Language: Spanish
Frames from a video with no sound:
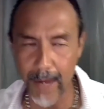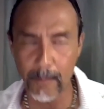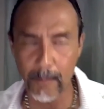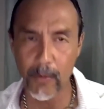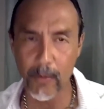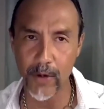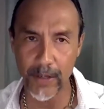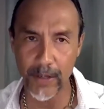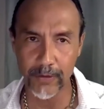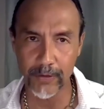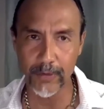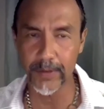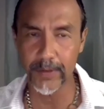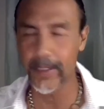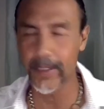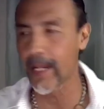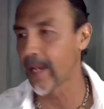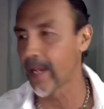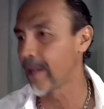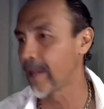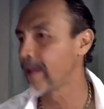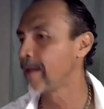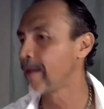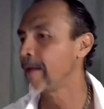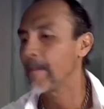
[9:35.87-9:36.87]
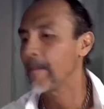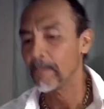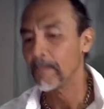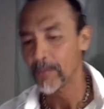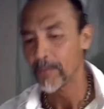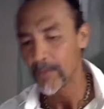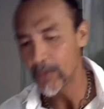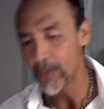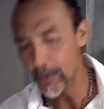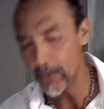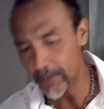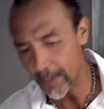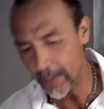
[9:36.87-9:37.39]
Por eso es que
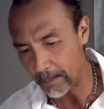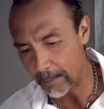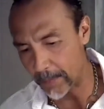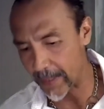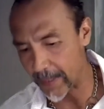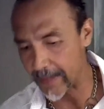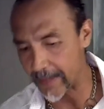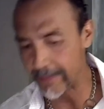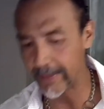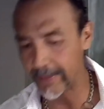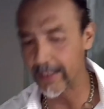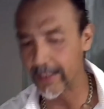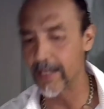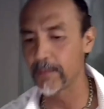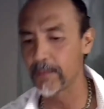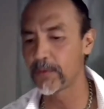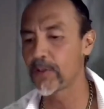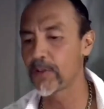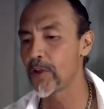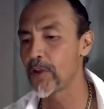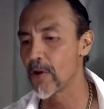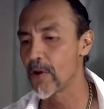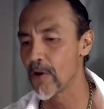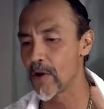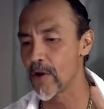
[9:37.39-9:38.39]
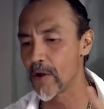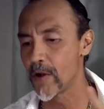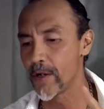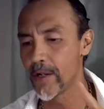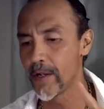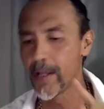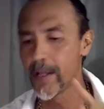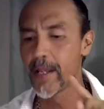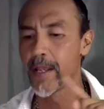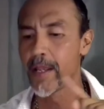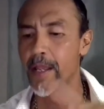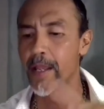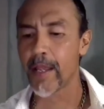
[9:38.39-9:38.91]
no se pide inscripción,
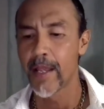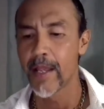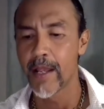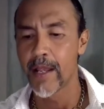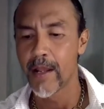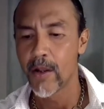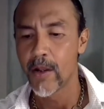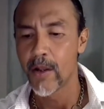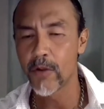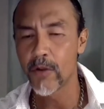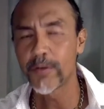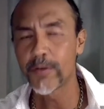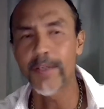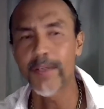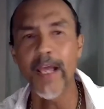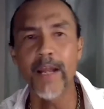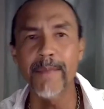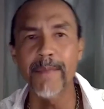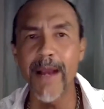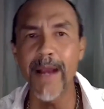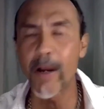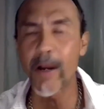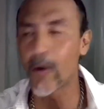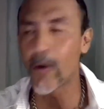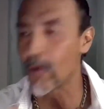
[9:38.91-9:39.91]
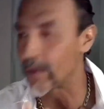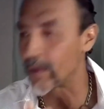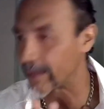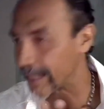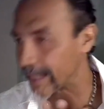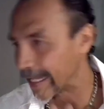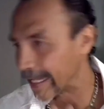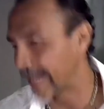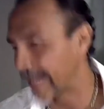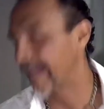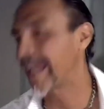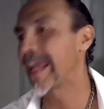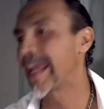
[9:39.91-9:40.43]
no se arman
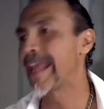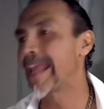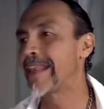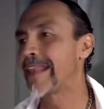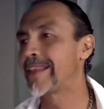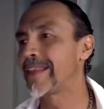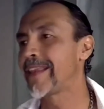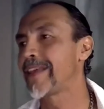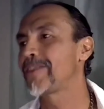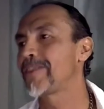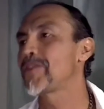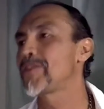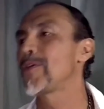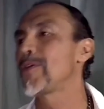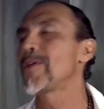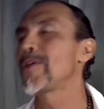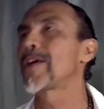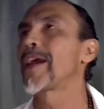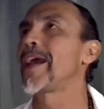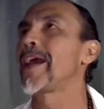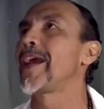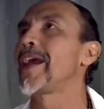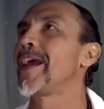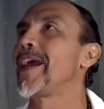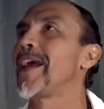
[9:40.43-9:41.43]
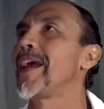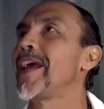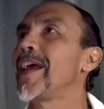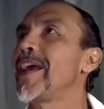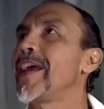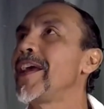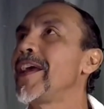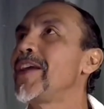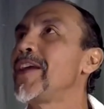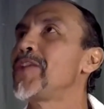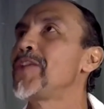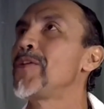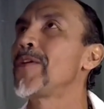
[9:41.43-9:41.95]
contingentes. Yo lo que,
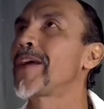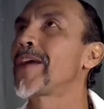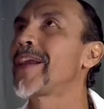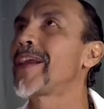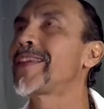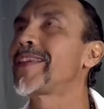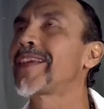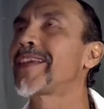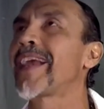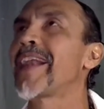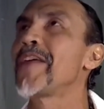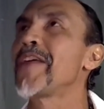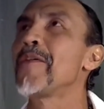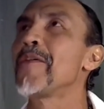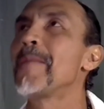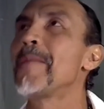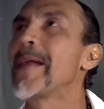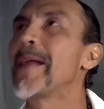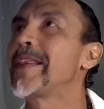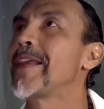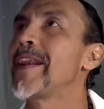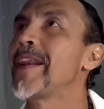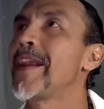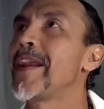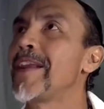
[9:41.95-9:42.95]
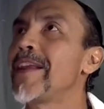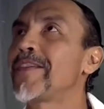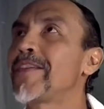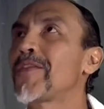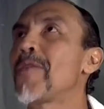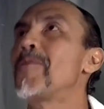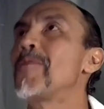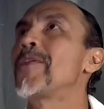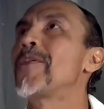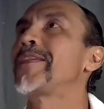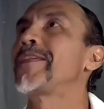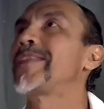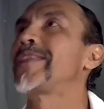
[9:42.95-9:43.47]
yo lo que he querido mantener es
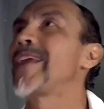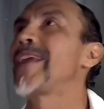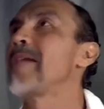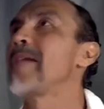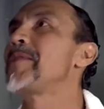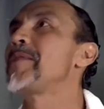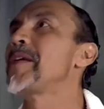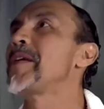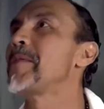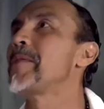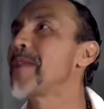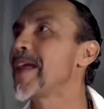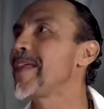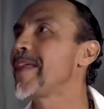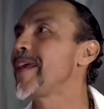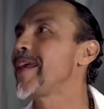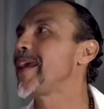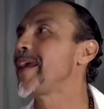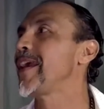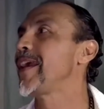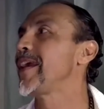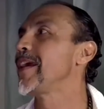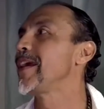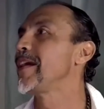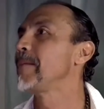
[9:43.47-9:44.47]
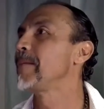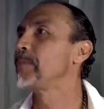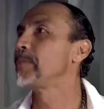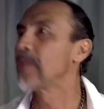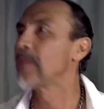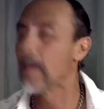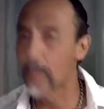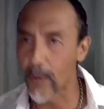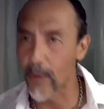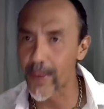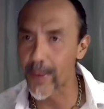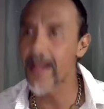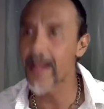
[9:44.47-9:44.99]
como esta vibra de,
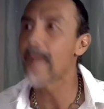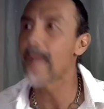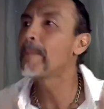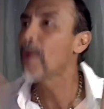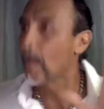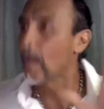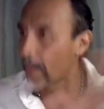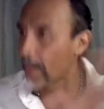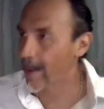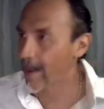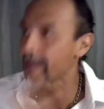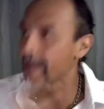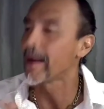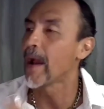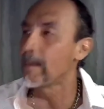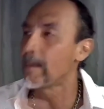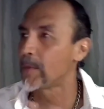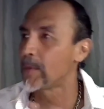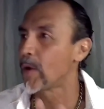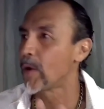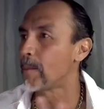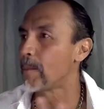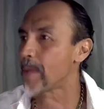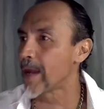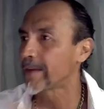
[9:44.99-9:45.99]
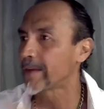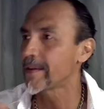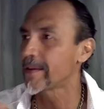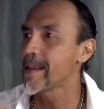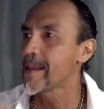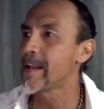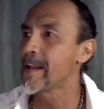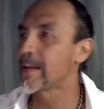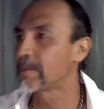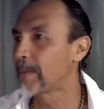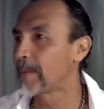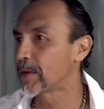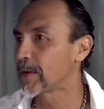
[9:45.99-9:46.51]
poder apropiarse del
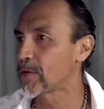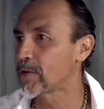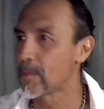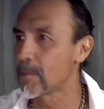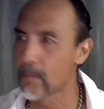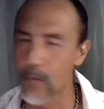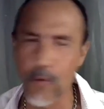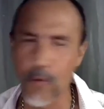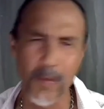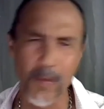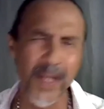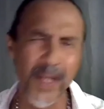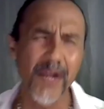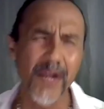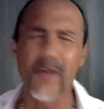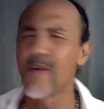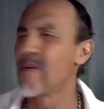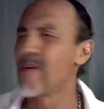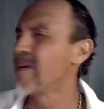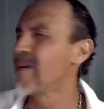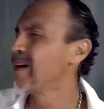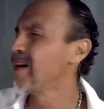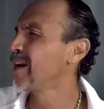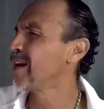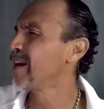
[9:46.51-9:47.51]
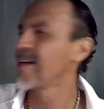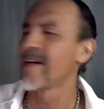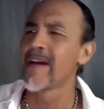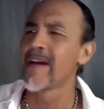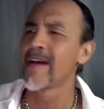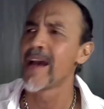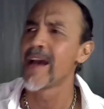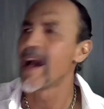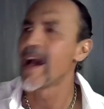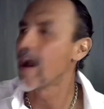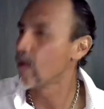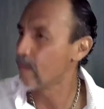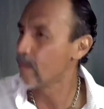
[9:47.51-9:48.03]
espacio público,
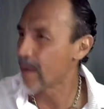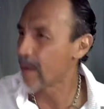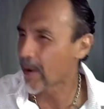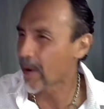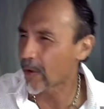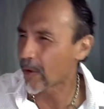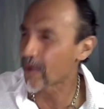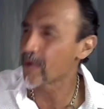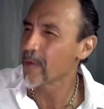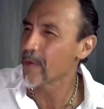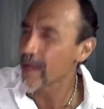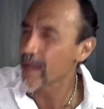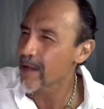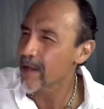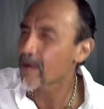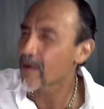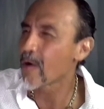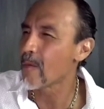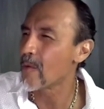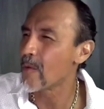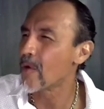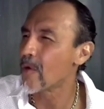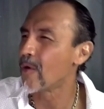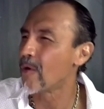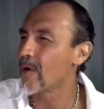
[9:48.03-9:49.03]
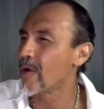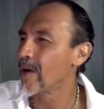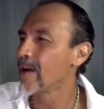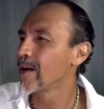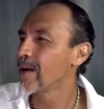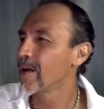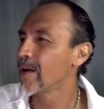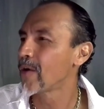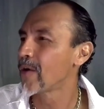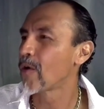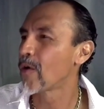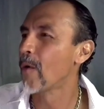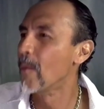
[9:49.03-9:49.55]
a lo mejor no ir como,
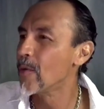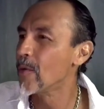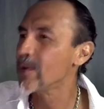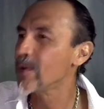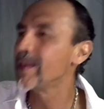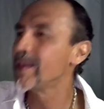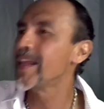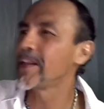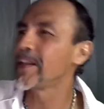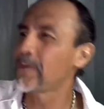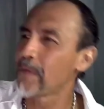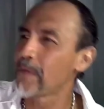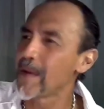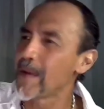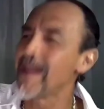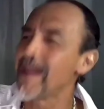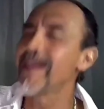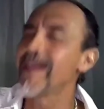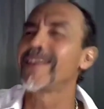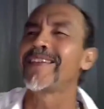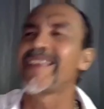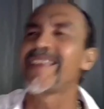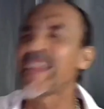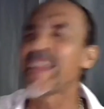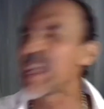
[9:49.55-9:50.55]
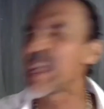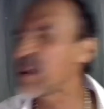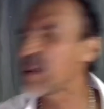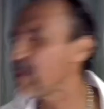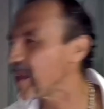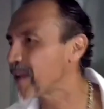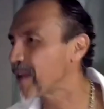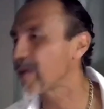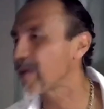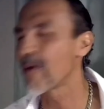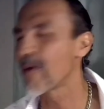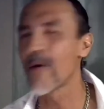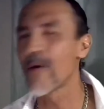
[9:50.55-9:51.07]
como un desfile
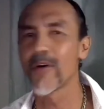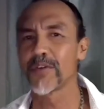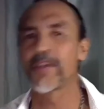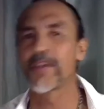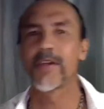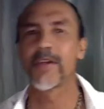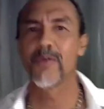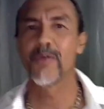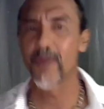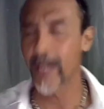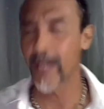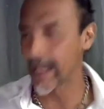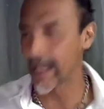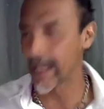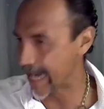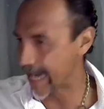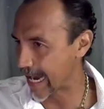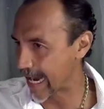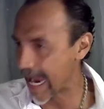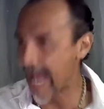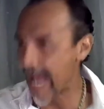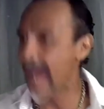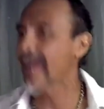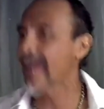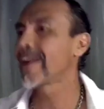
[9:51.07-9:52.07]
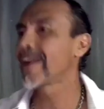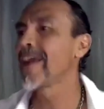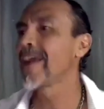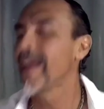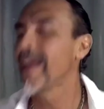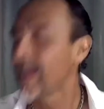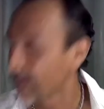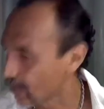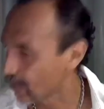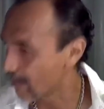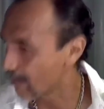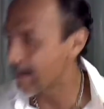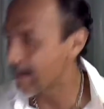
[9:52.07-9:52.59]
cívico, sino que llegar,
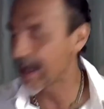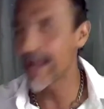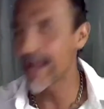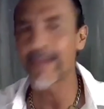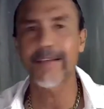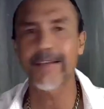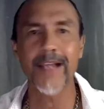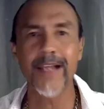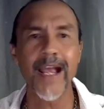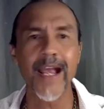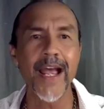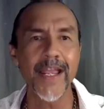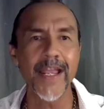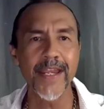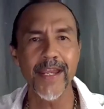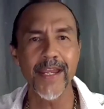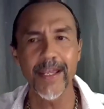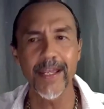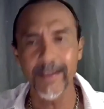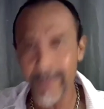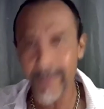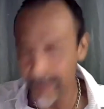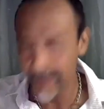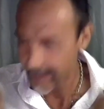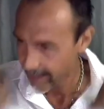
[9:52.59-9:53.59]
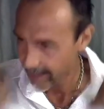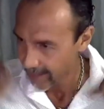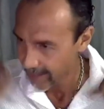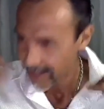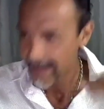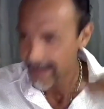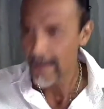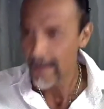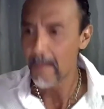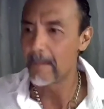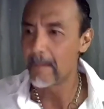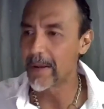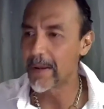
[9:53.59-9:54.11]
tomar las calles
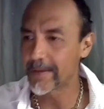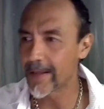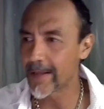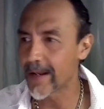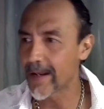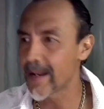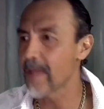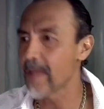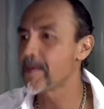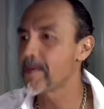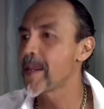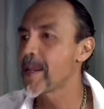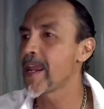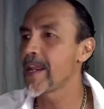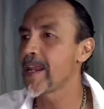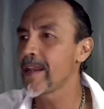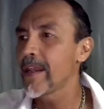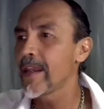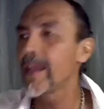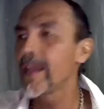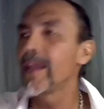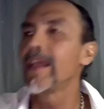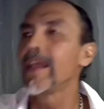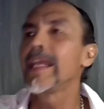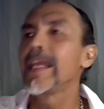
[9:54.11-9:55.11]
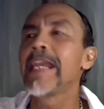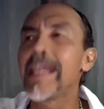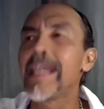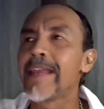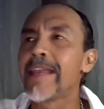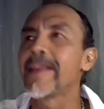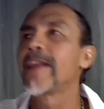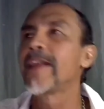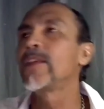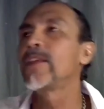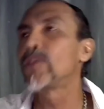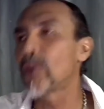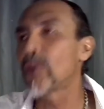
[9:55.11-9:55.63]
pasarla bien y
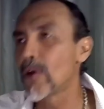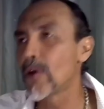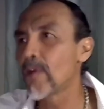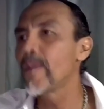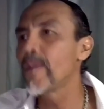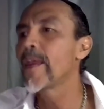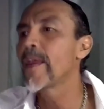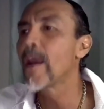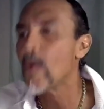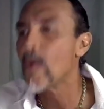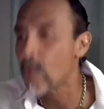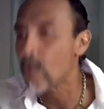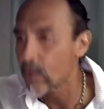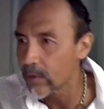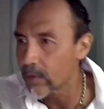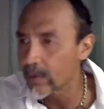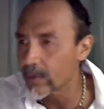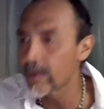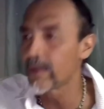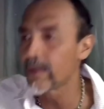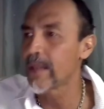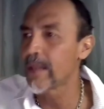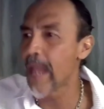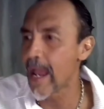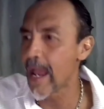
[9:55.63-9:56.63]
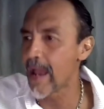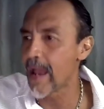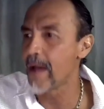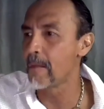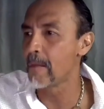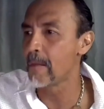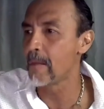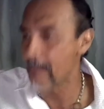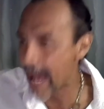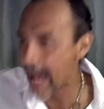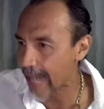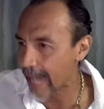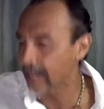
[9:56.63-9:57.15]
dentro de una
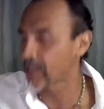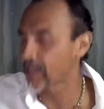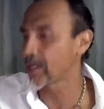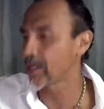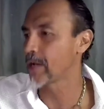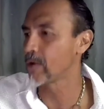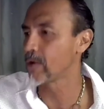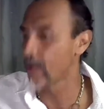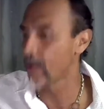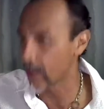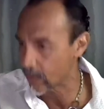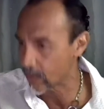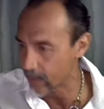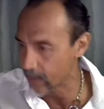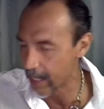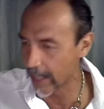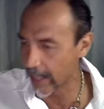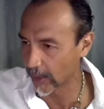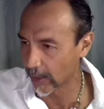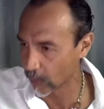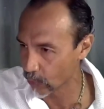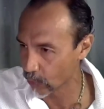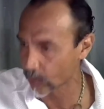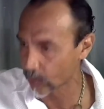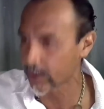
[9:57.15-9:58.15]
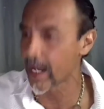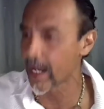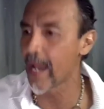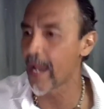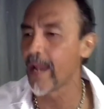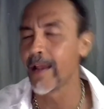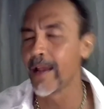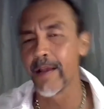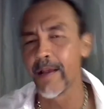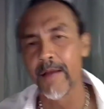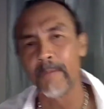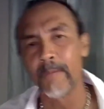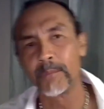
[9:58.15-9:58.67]
marcha, ¿no? En una ruta,
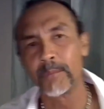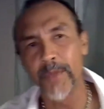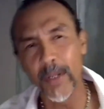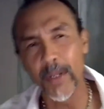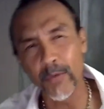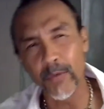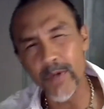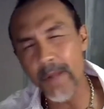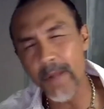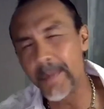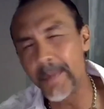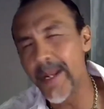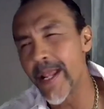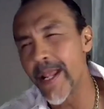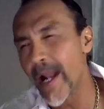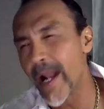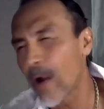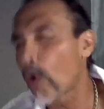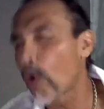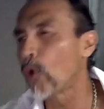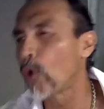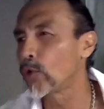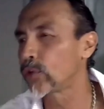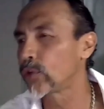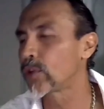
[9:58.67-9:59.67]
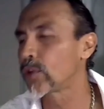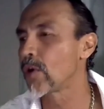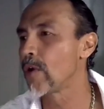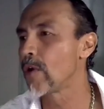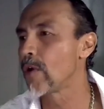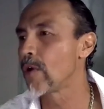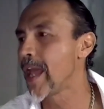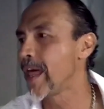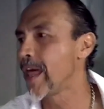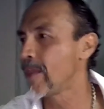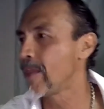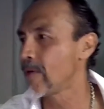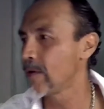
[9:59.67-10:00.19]
de alguna manera
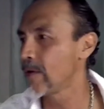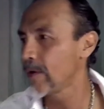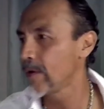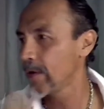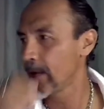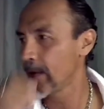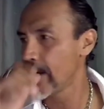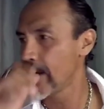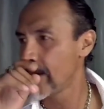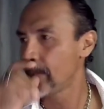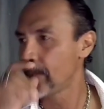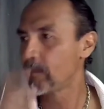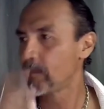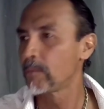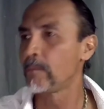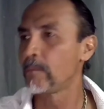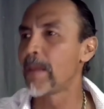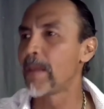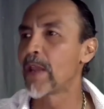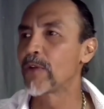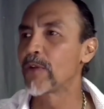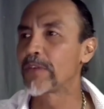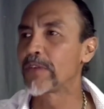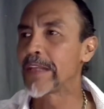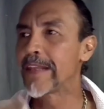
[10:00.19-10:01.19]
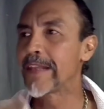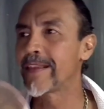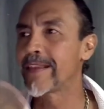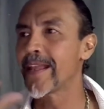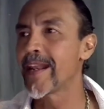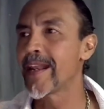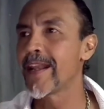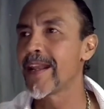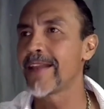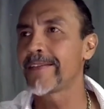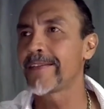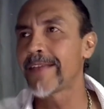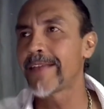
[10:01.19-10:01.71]
controlado, pero sin
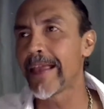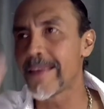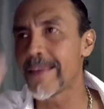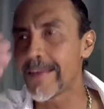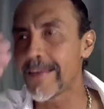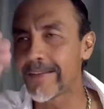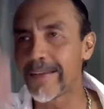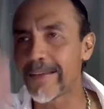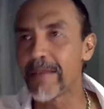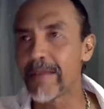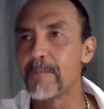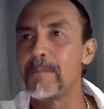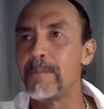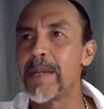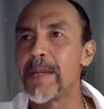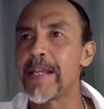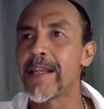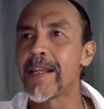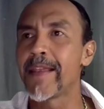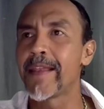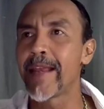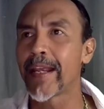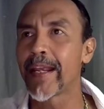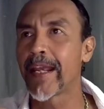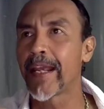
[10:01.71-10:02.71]
tener esta disciplina de